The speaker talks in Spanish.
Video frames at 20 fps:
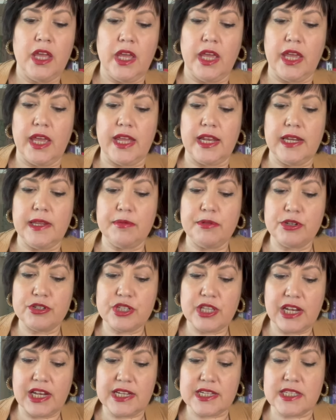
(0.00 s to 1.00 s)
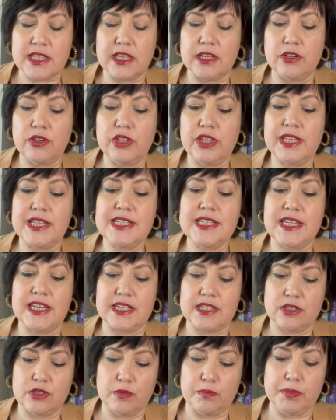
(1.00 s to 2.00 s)
eh, Libros del Asteroide,
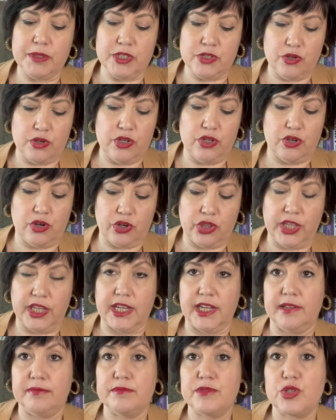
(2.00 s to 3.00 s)
Sexto Piso y Nórdica.